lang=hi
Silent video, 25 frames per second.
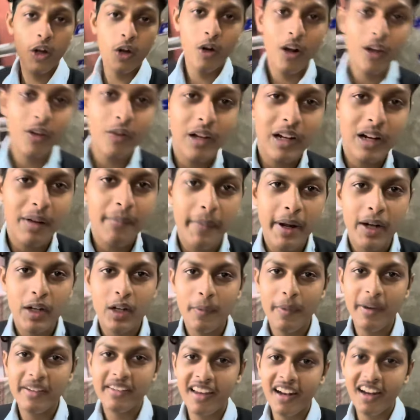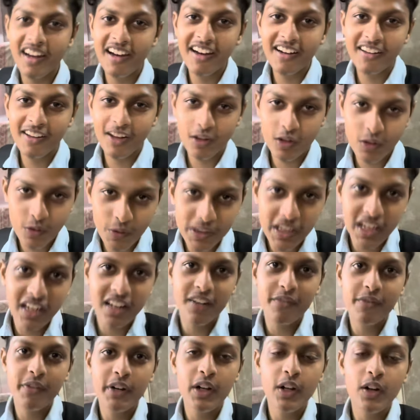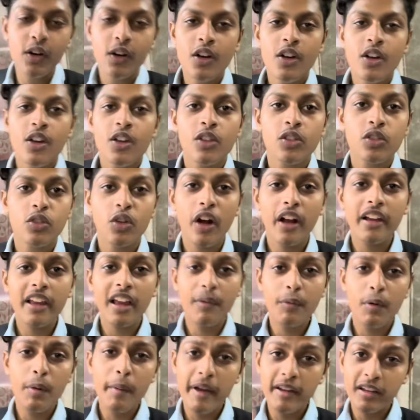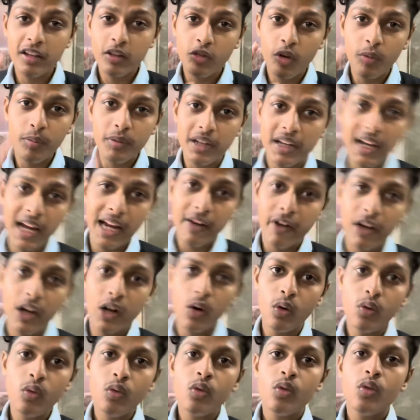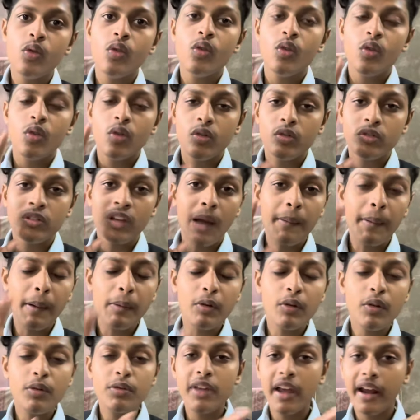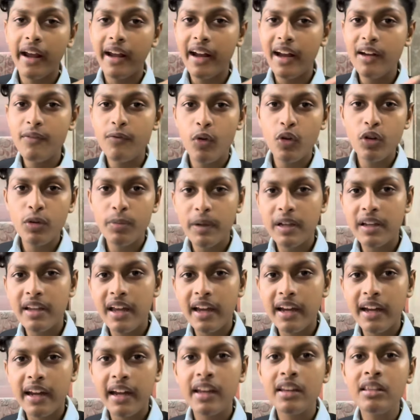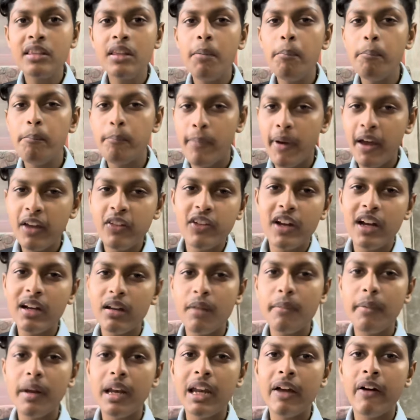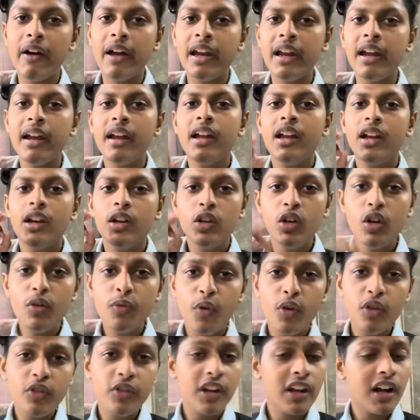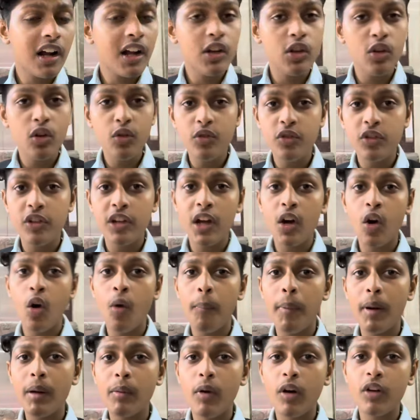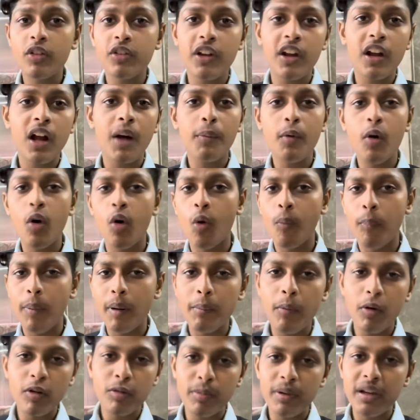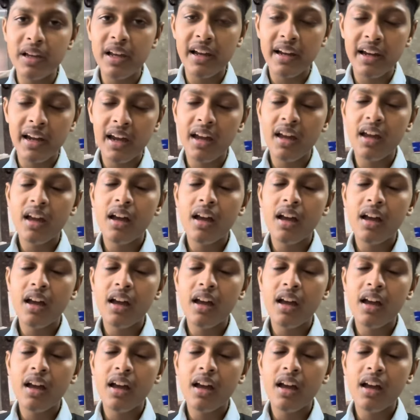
वेलकम बैक टू माय चैनल वीडियो सुबह आपको ऐसा शॉप दिखाने वाला हूँ ज़्यादा कोई सेकंड हैंड फ़ोन मिल जाएंगे एकदम बेस्ट रेट में मिलने वाले न्यू फ़ोन चाहिएगा न्यू चाहिए ओपन बॉक्स चाहिएगा आपको ओपन बॉक्स मिल जाएंगे